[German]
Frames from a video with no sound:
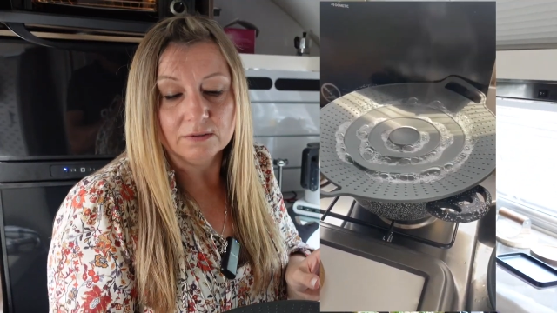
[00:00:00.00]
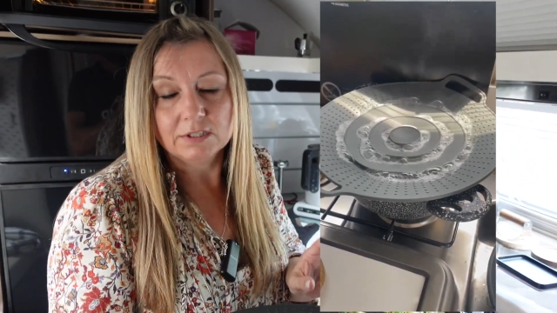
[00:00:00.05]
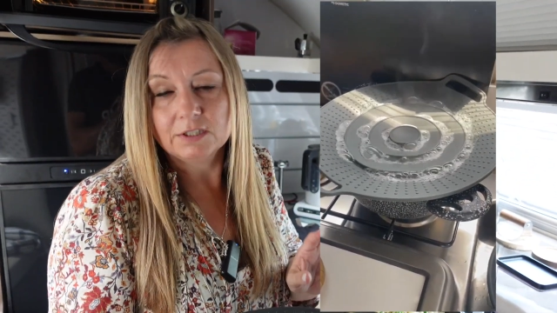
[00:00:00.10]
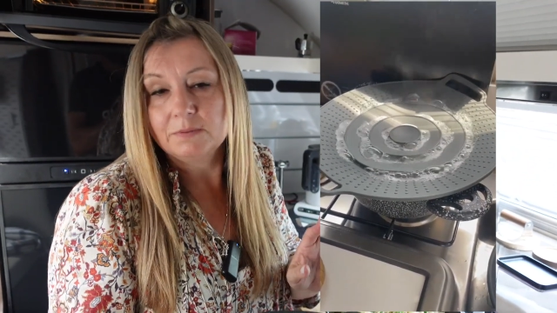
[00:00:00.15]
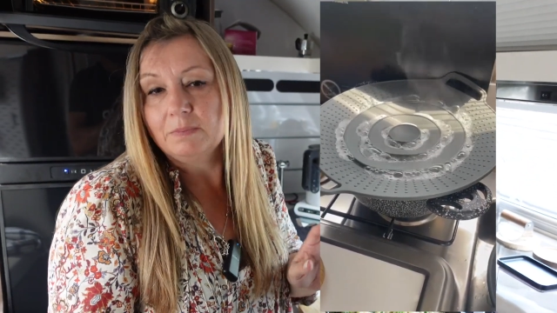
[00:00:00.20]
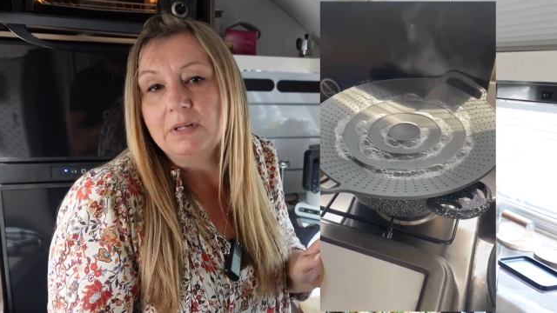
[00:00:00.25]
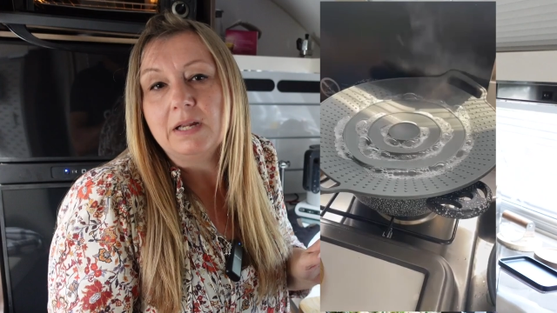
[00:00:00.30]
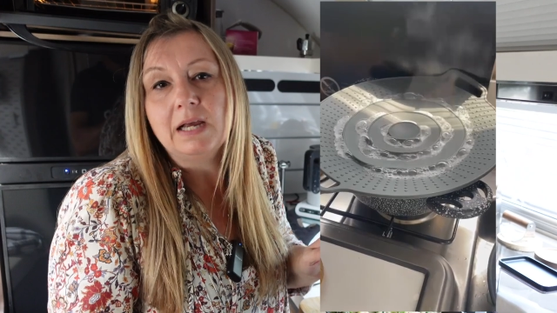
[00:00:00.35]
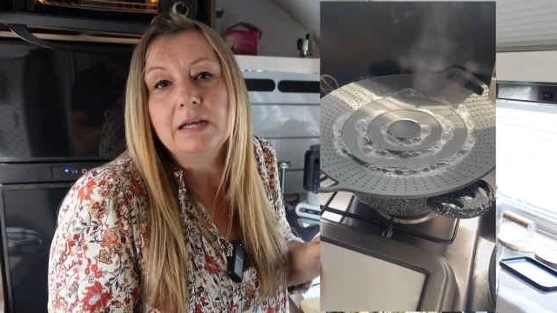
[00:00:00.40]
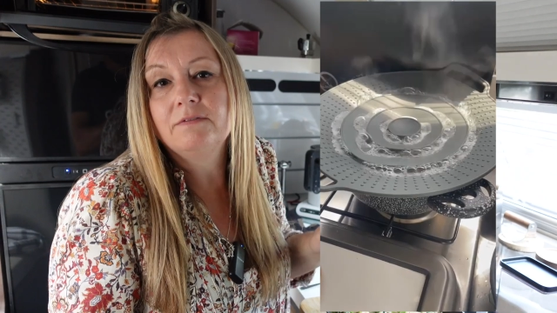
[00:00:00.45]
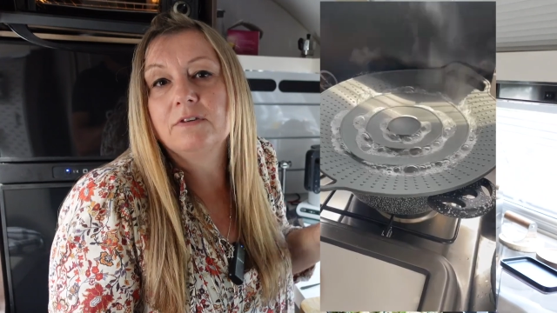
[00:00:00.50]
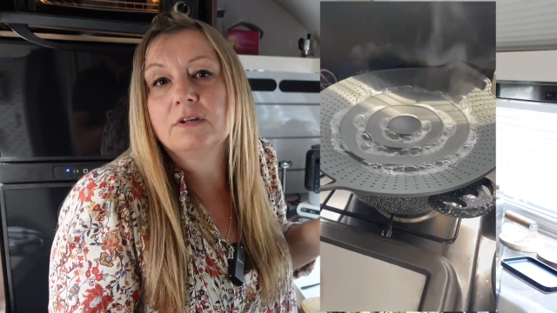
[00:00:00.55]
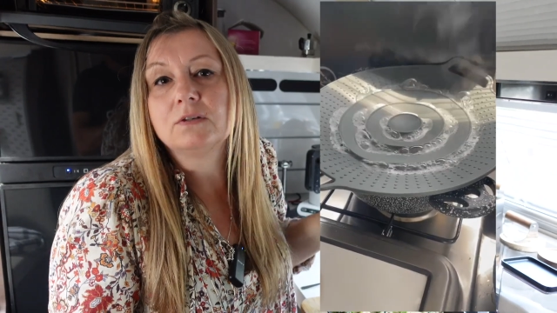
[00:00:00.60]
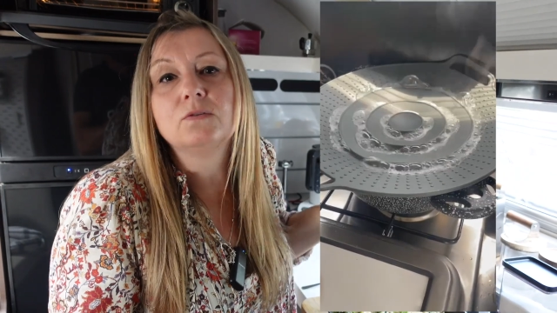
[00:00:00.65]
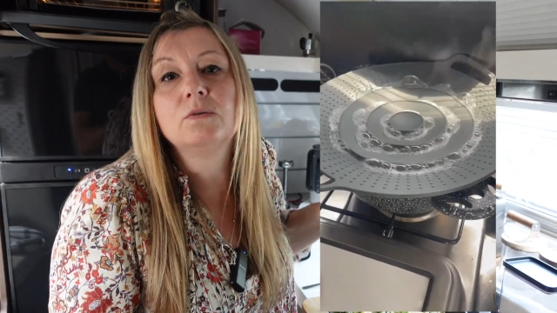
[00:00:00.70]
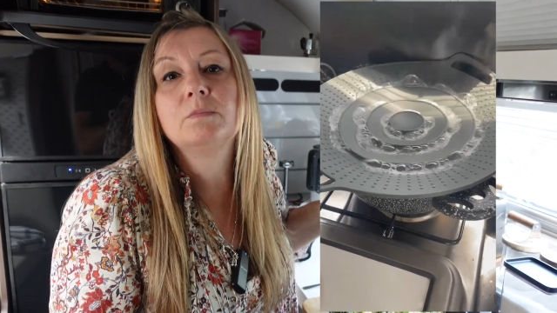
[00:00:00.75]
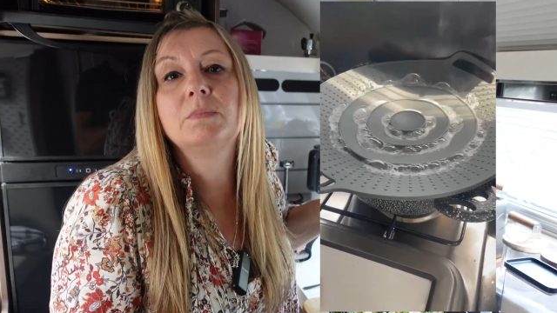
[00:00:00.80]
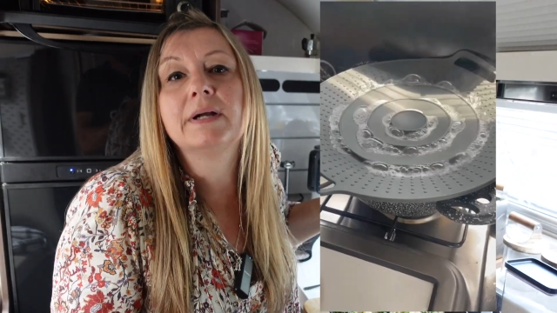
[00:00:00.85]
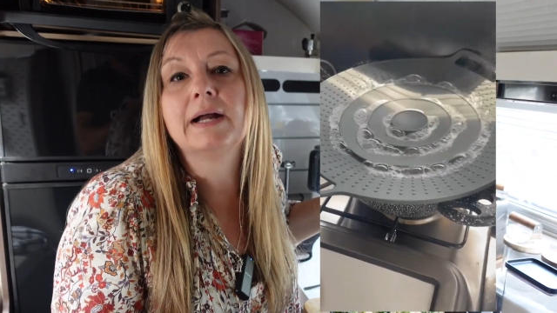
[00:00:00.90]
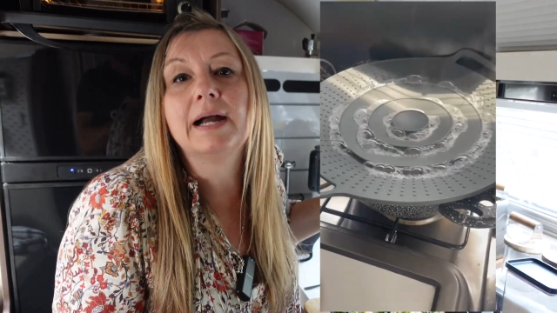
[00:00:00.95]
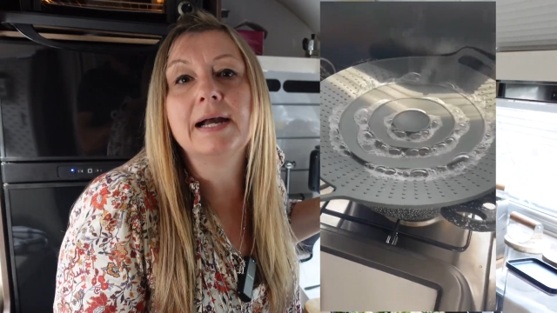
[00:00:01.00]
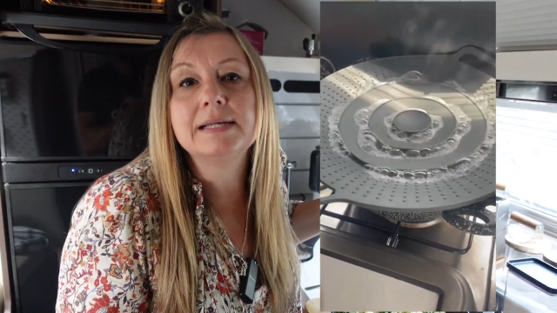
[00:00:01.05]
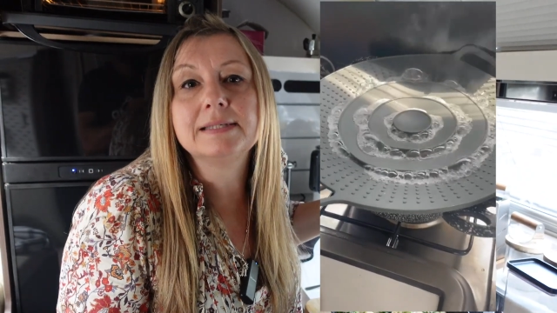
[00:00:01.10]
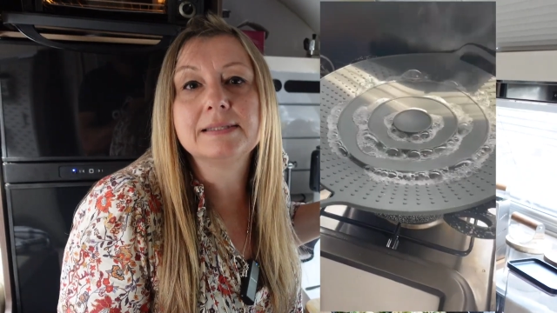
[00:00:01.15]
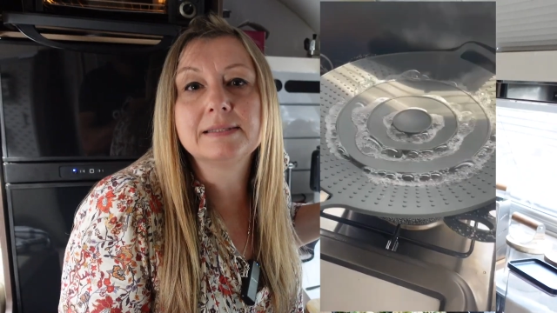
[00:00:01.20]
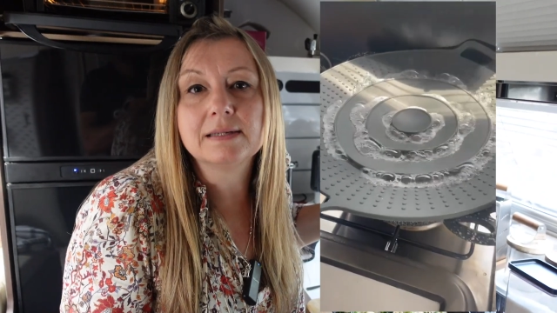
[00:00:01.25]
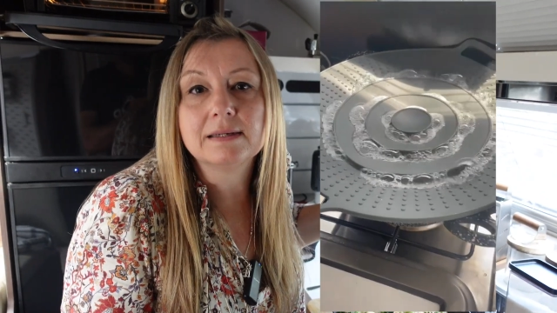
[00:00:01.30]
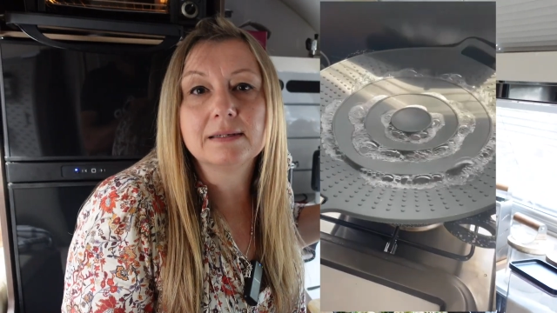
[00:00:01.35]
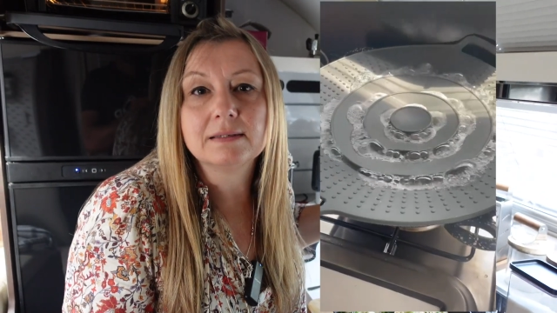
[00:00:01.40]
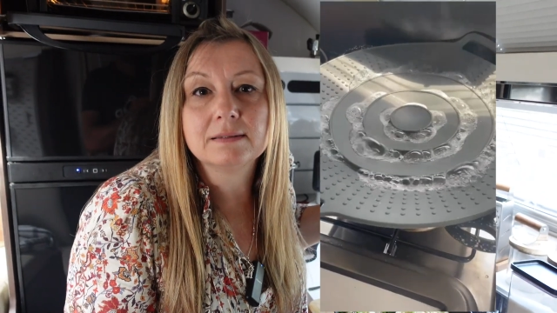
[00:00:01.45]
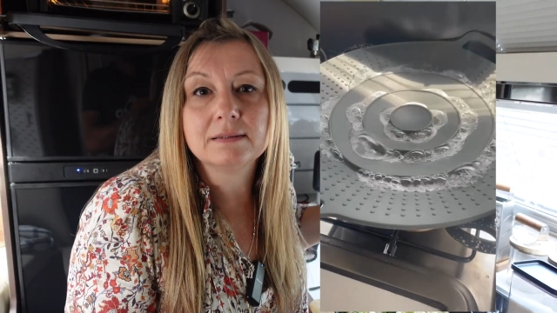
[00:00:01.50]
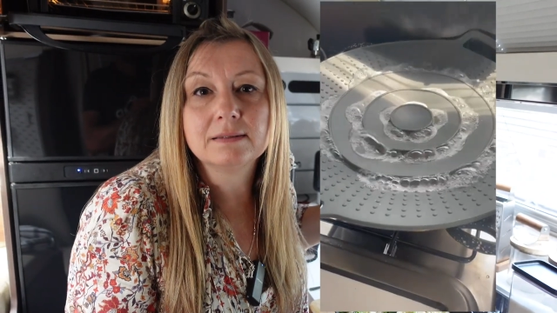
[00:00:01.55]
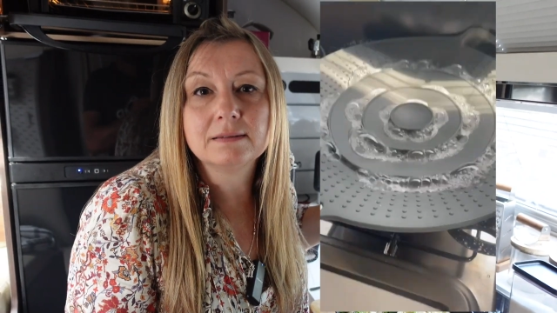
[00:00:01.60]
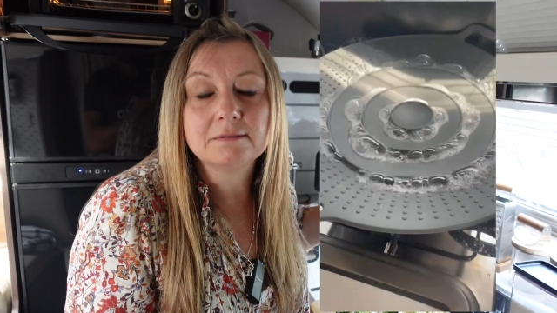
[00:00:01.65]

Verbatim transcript: und ich bin einfach nur begeistert.